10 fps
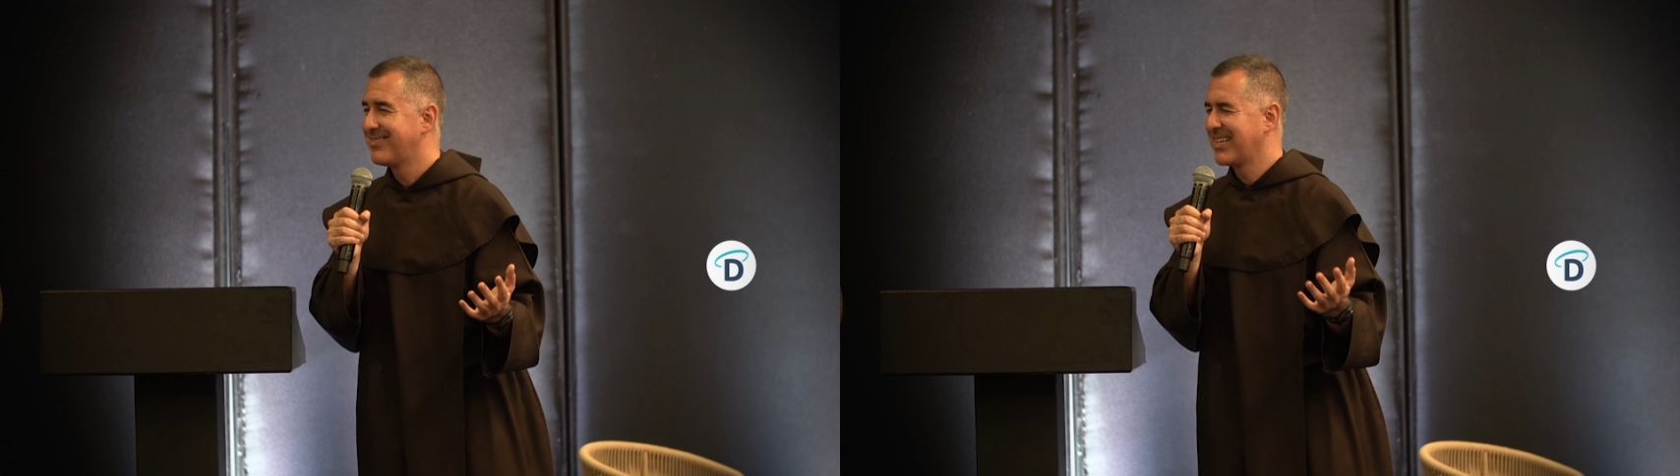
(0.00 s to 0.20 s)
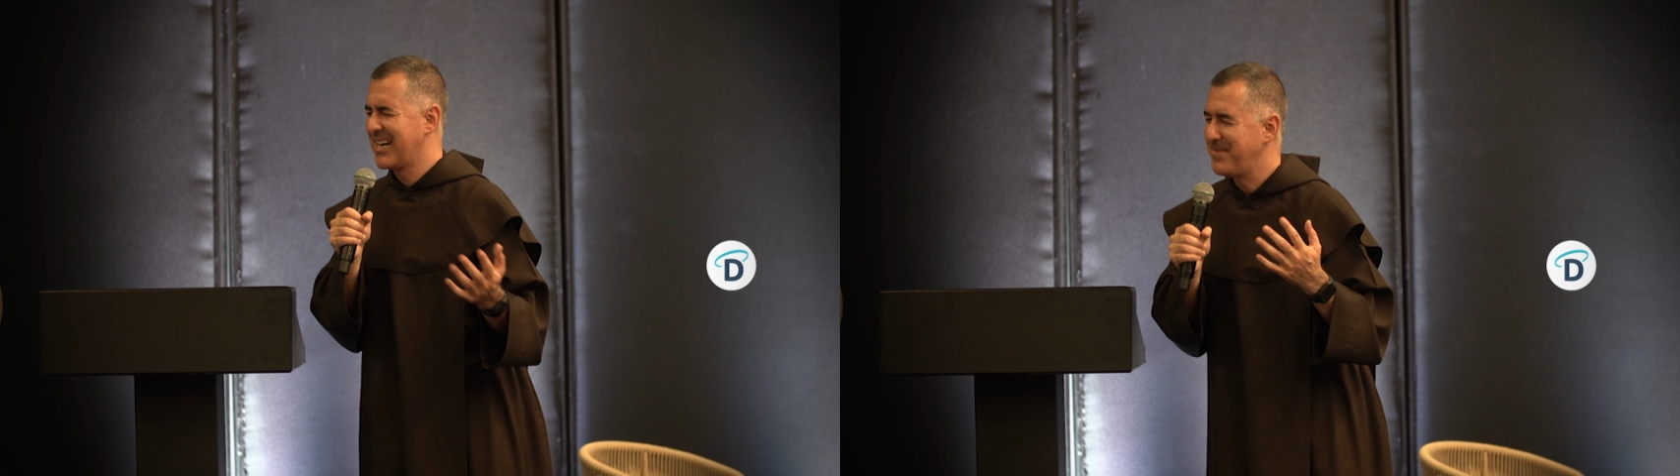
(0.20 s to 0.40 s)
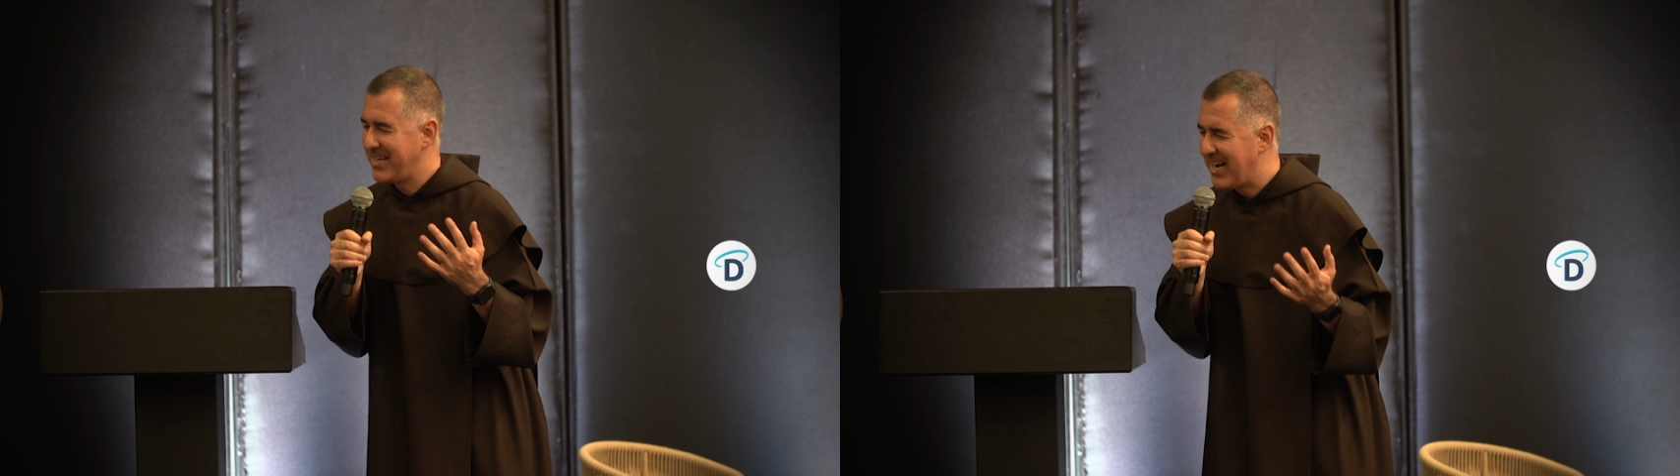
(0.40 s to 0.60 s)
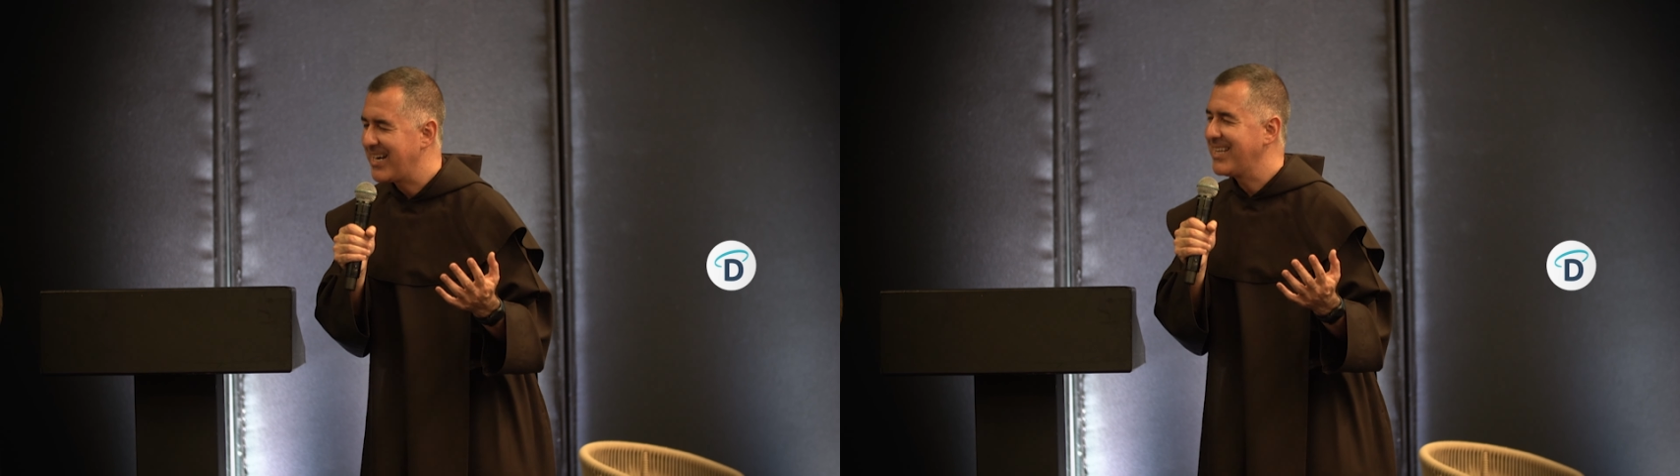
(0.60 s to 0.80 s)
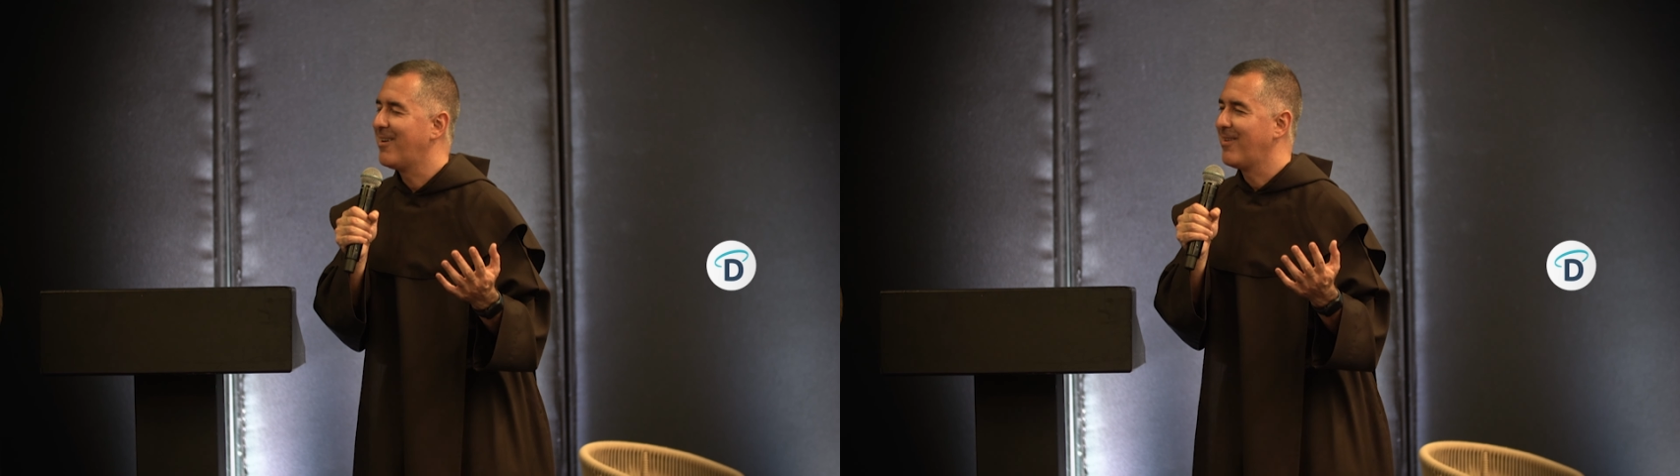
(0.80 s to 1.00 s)
caminar
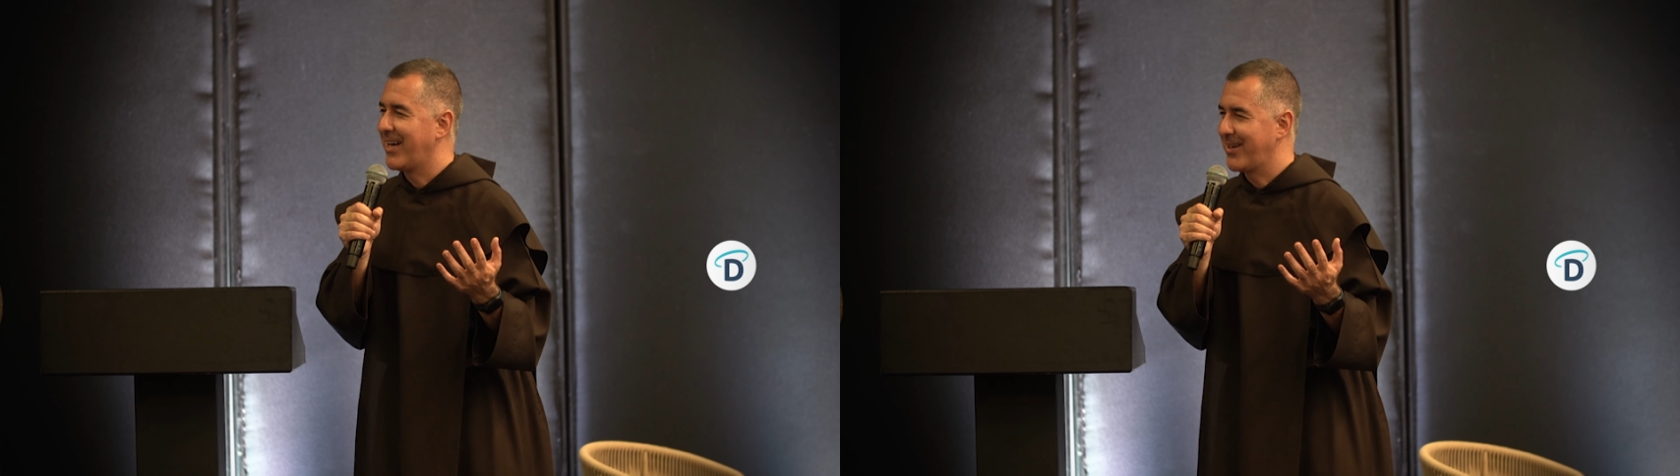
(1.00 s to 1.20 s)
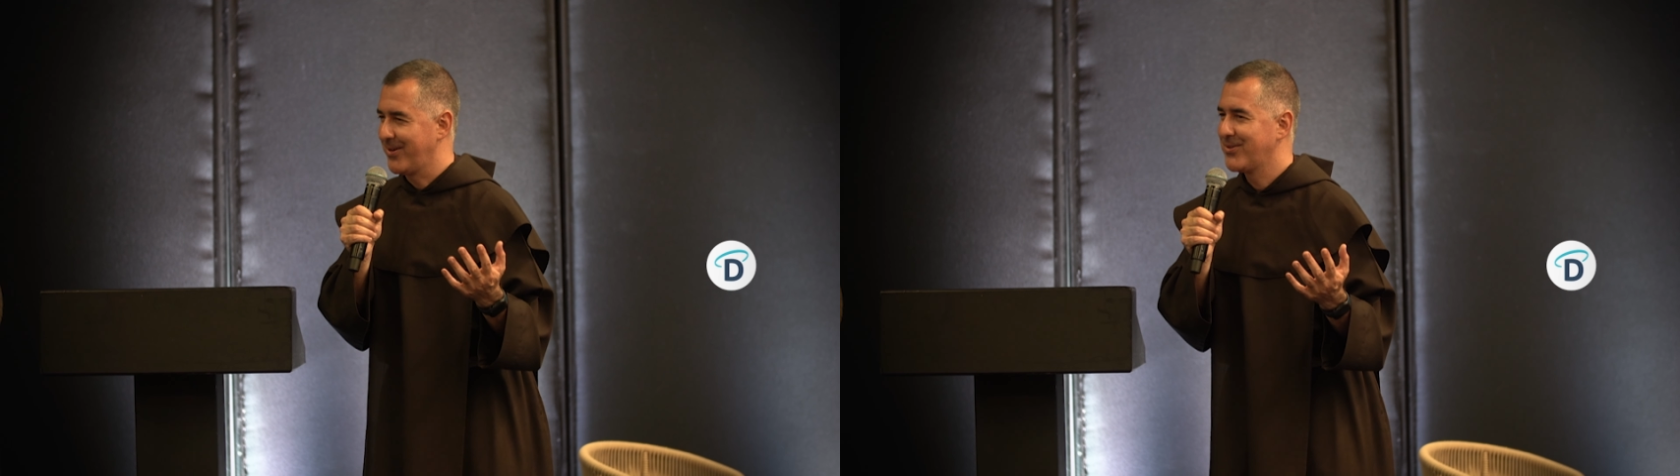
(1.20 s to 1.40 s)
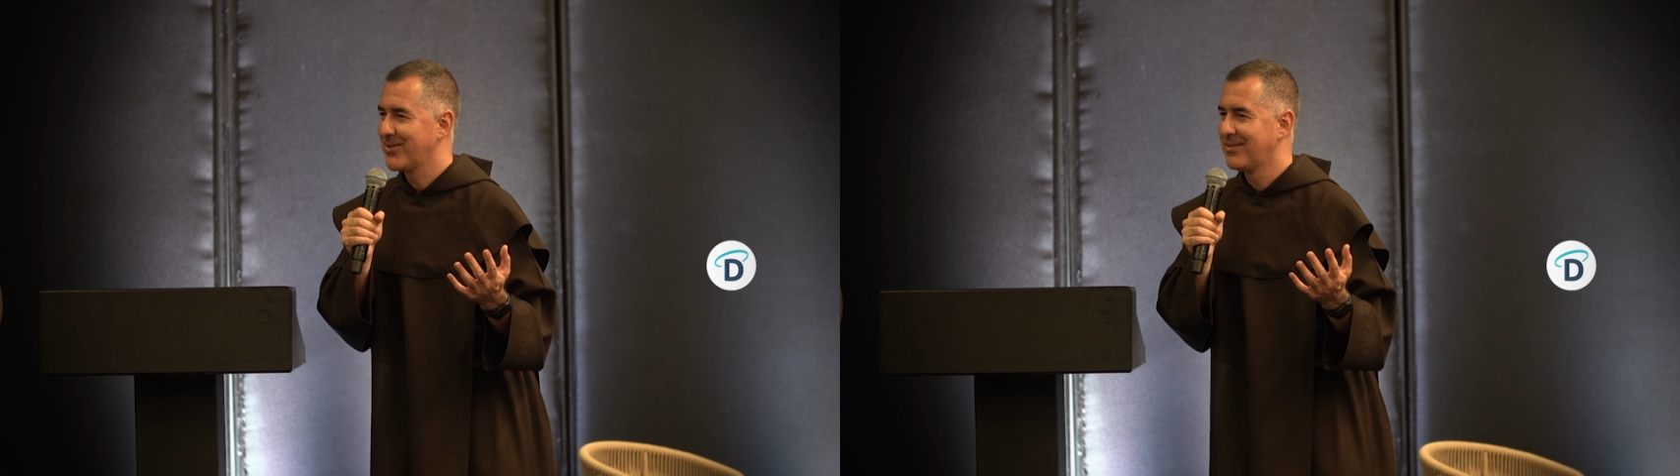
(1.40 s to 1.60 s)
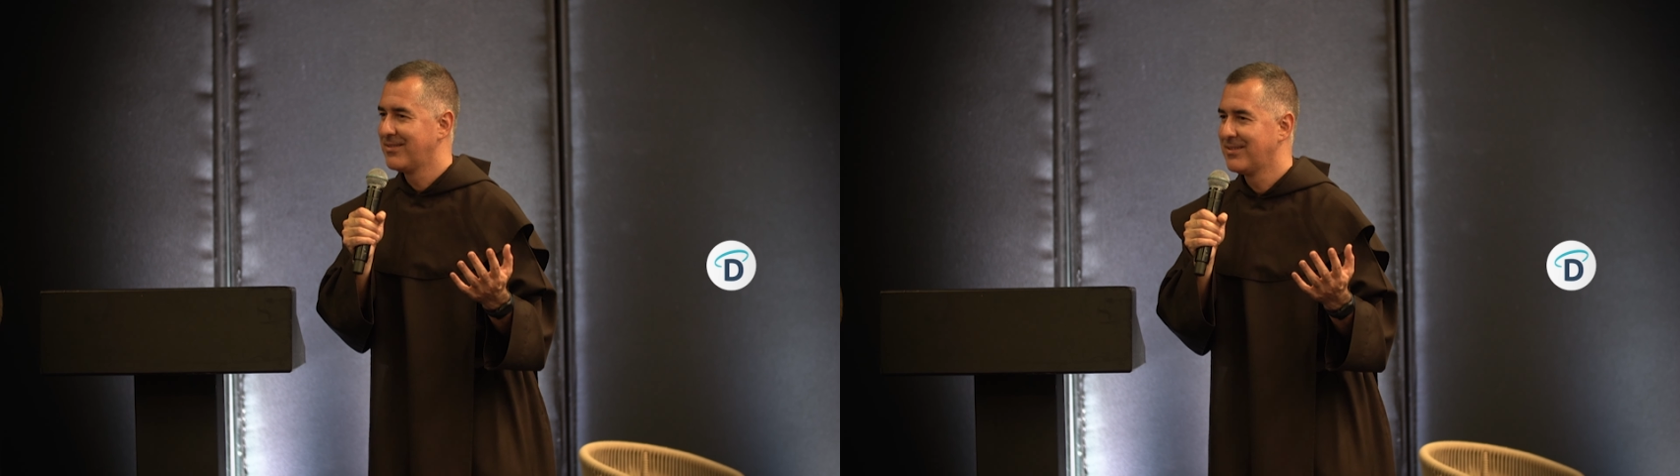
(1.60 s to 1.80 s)
y de hablarnos.